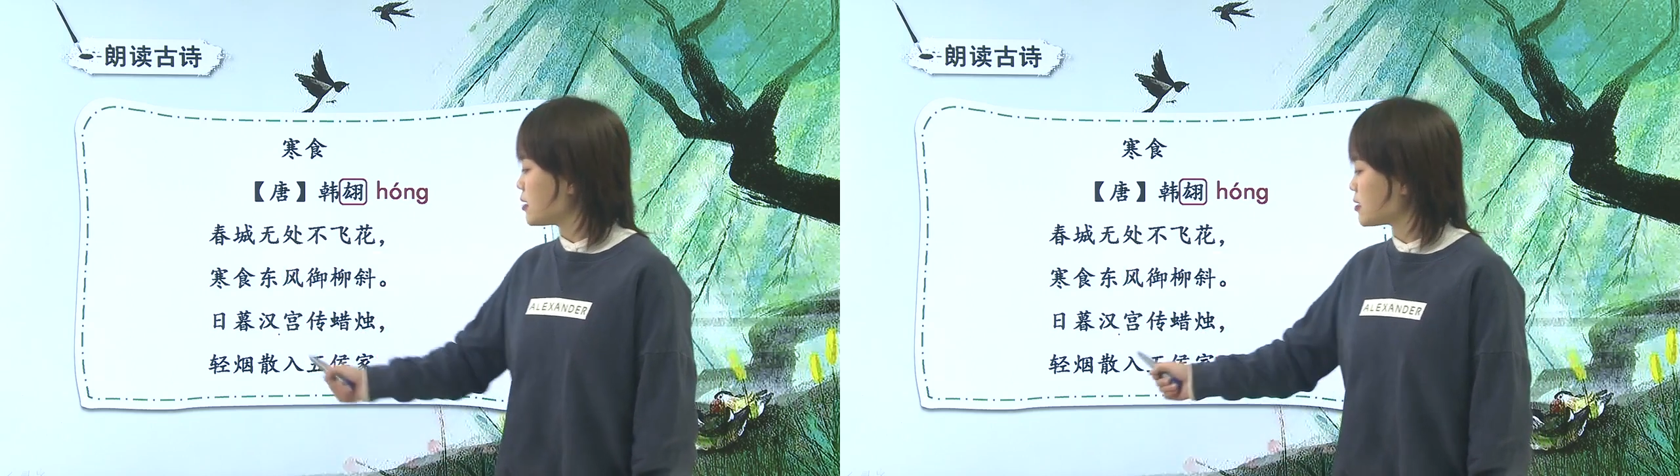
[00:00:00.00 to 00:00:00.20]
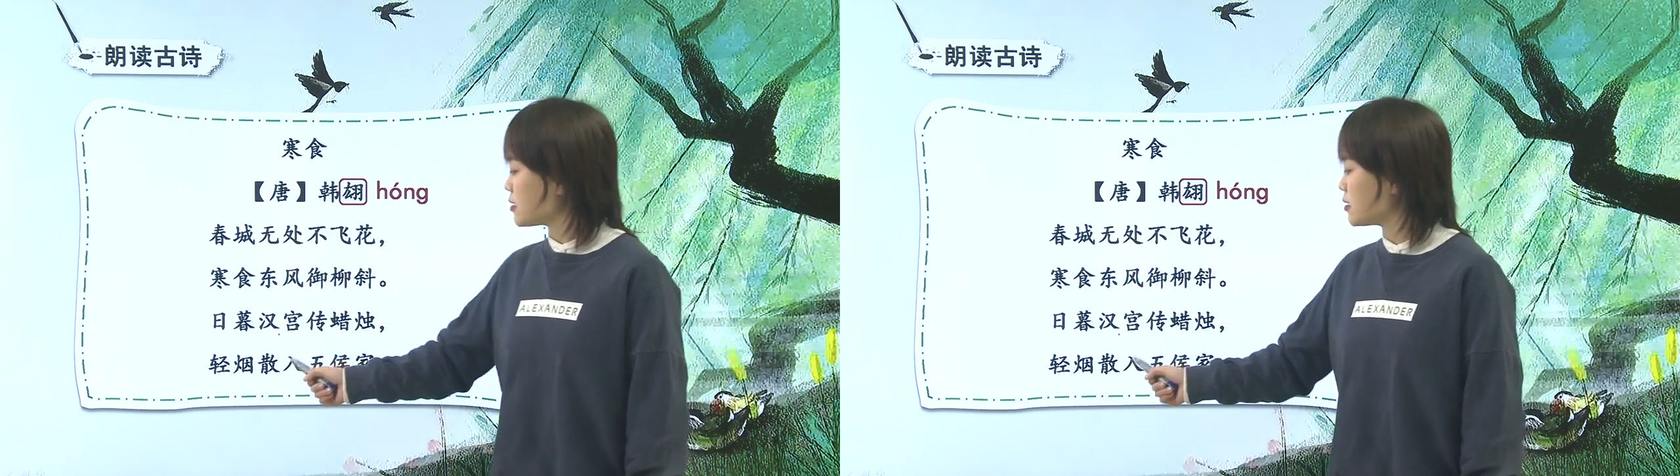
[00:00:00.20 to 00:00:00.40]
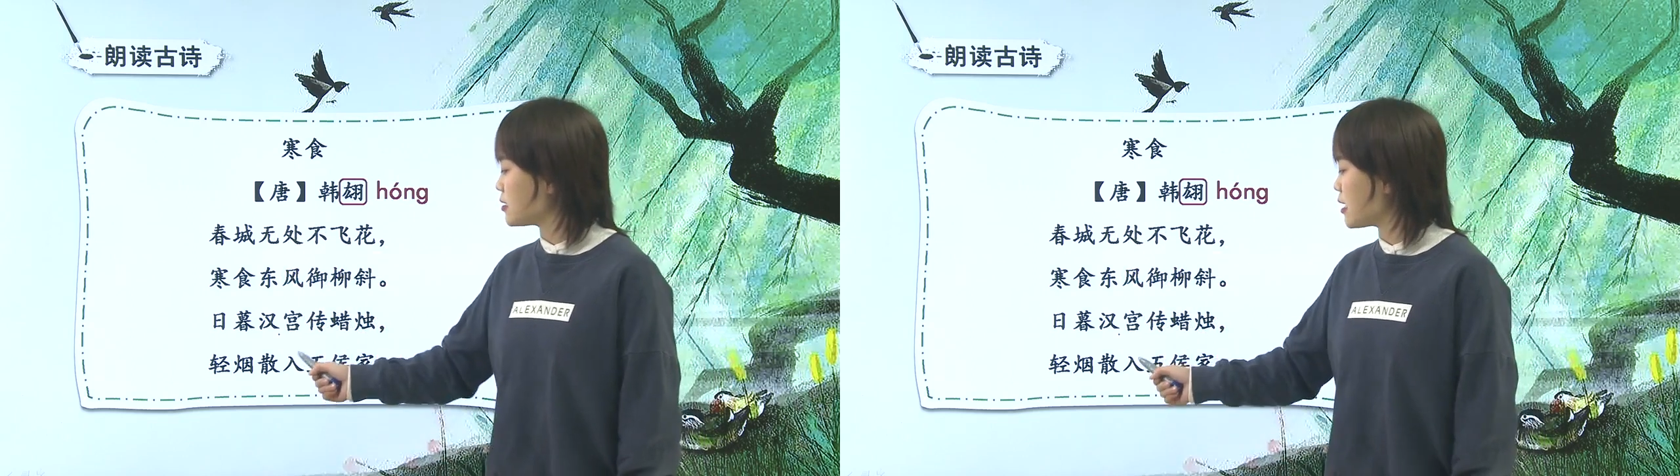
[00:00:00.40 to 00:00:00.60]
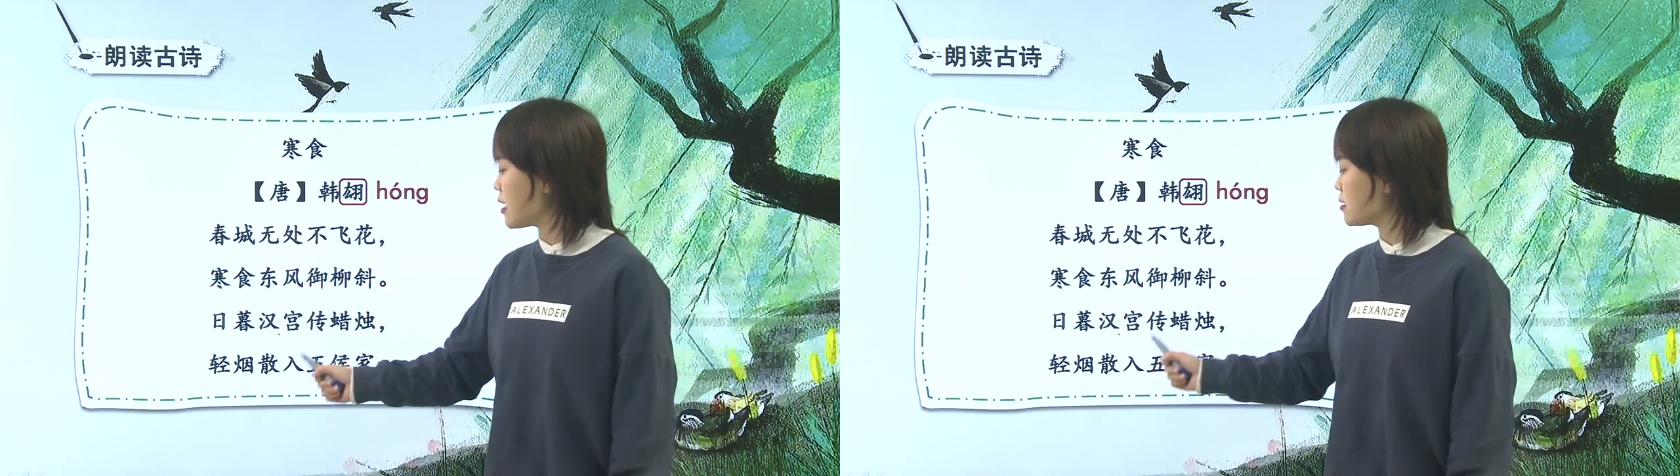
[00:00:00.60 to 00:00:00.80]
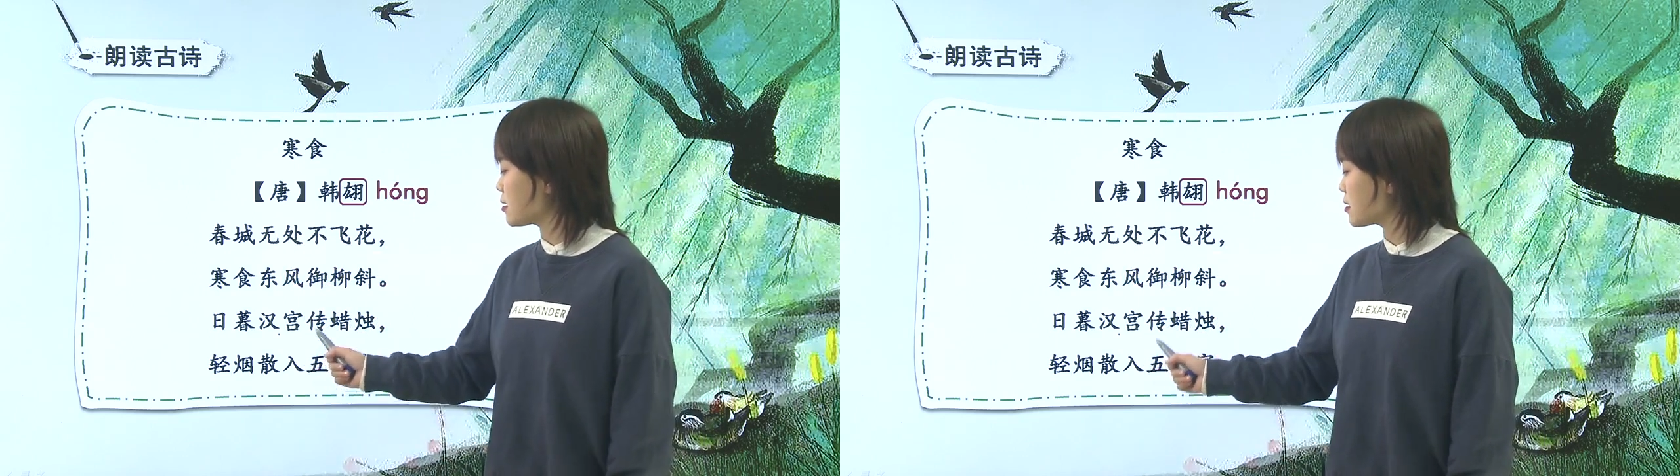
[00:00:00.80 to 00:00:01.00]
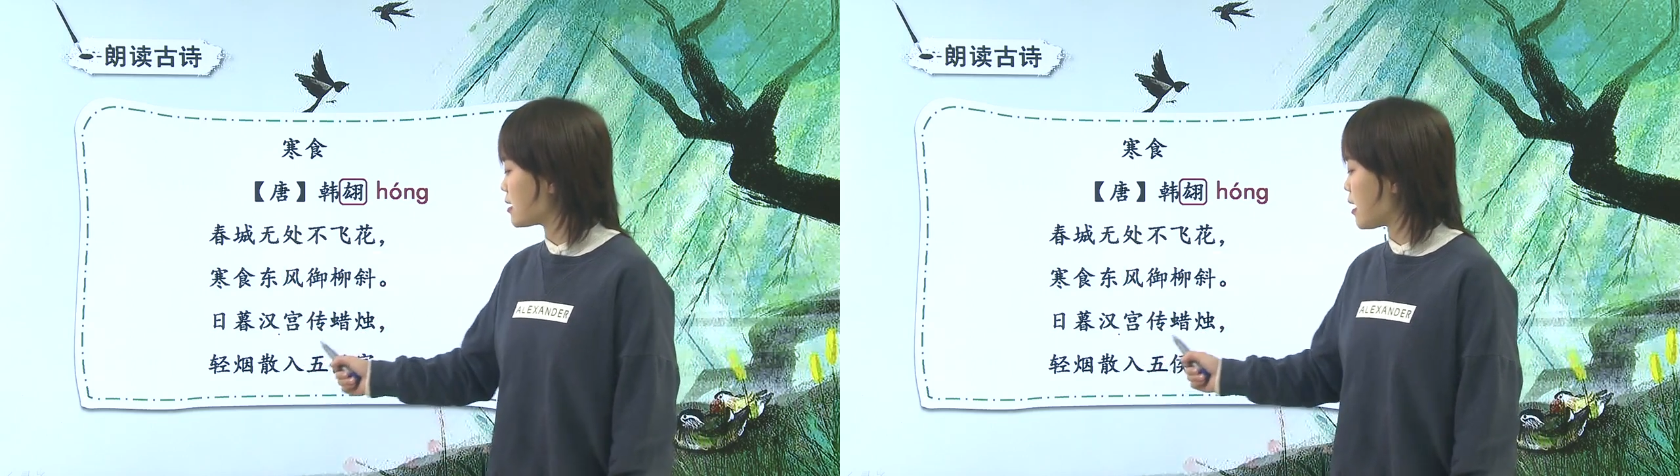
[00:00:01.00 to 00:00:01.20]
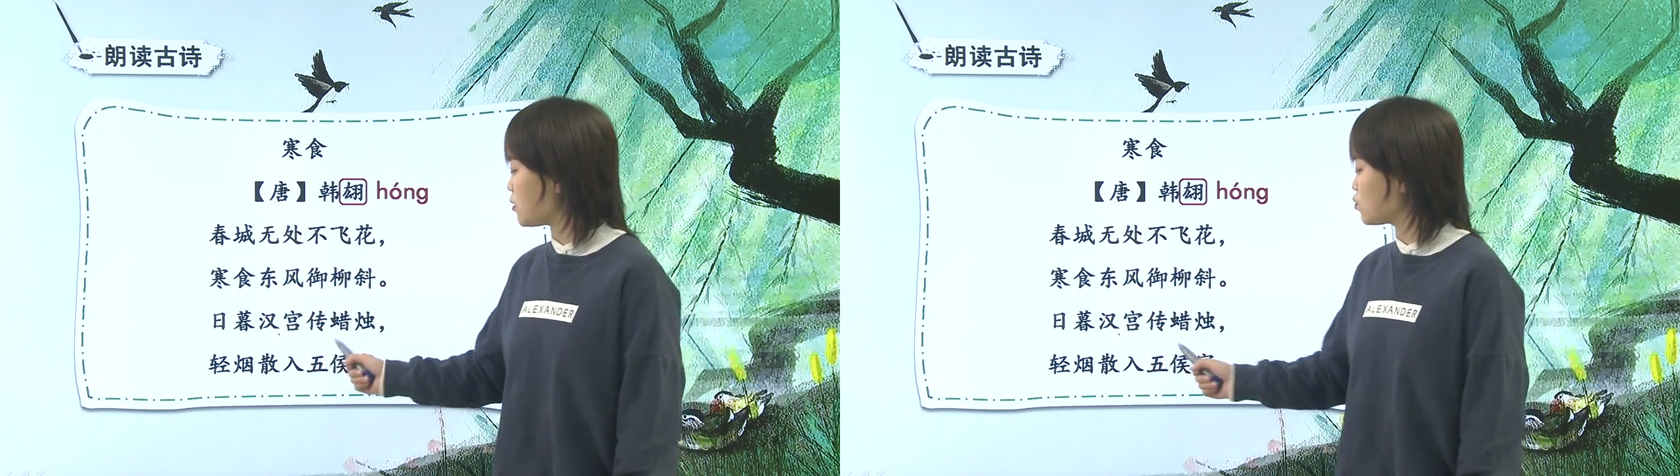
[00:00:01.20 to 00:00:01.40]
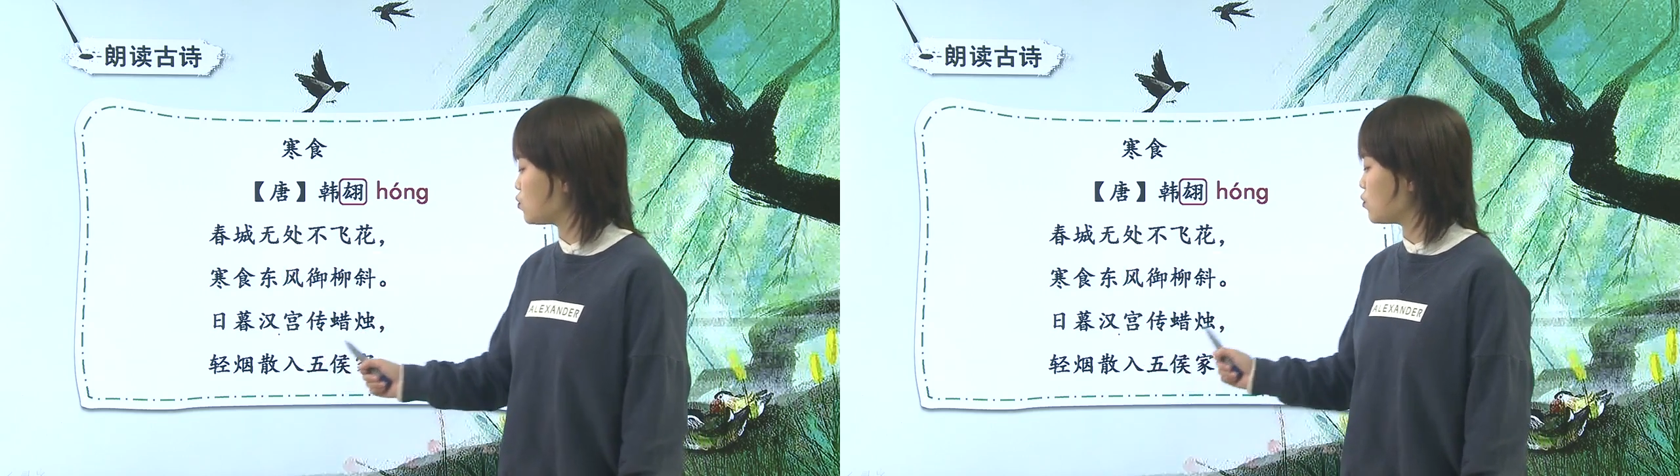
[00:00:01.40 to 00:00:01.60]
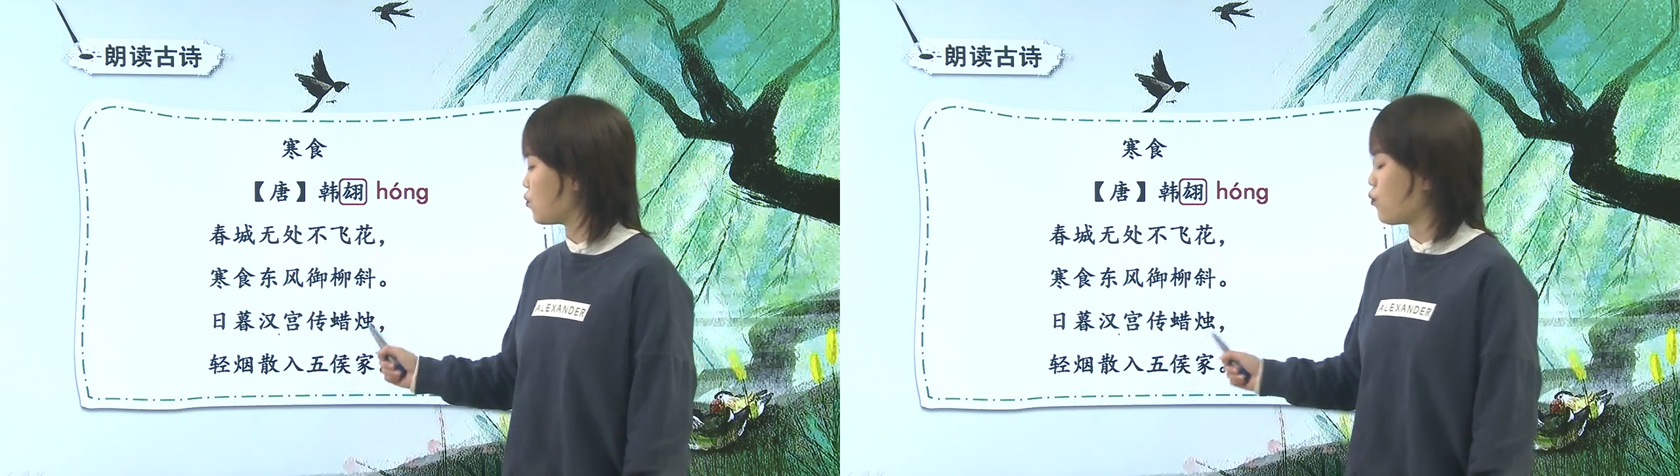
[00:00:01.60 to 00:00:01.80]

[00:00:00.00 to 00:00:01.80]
轻烟散入